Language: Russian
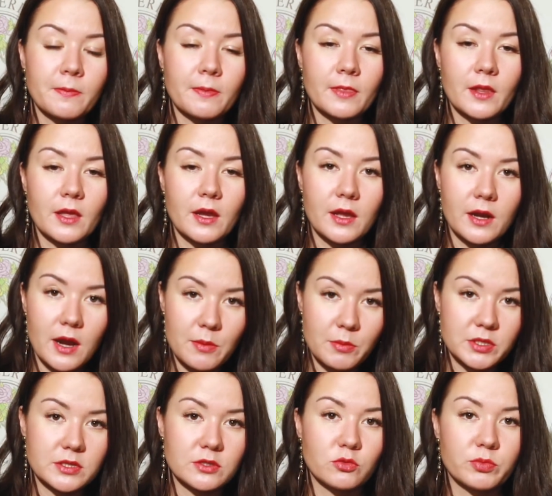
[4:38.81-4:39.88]

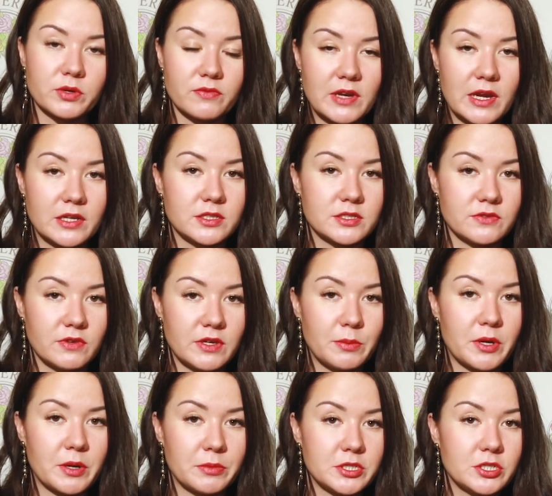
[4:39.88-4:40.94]
грамотно управлять
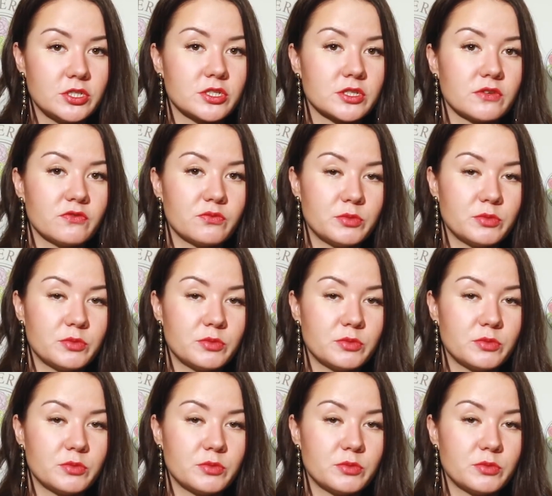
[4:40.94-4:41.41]
своим ароматическим